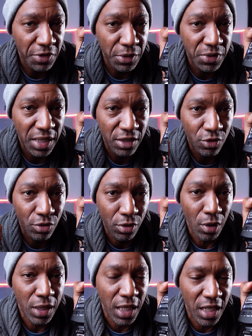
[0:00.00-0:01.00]
ele vai usar
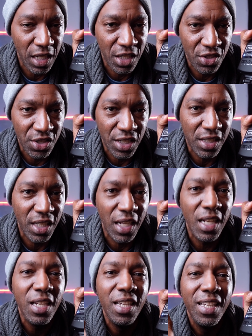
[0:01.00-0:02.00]
toda a energia
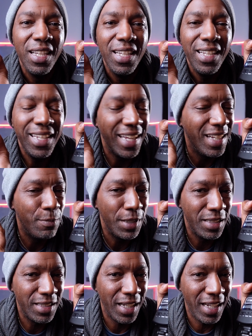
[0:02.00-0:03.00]
dele e ele
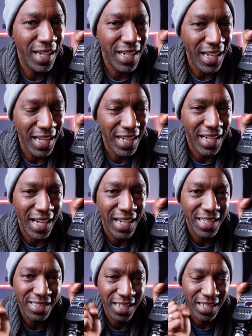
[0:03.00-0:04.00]
precisa
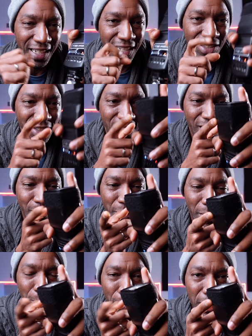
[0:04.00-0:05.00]
recarregar essa energia
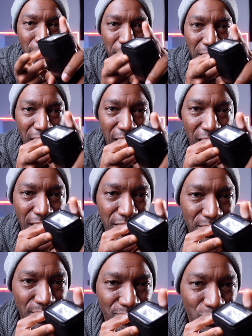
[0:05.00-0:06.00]
para poder
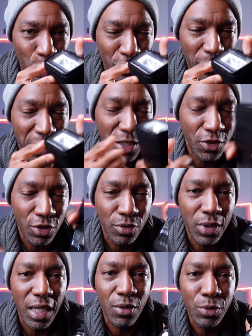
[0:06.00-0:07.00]
brilhar novamente,
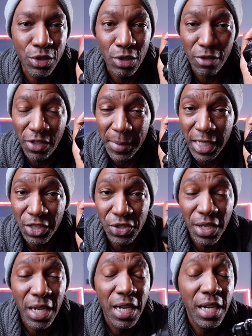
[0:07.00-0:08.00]
soltar a luz novamente.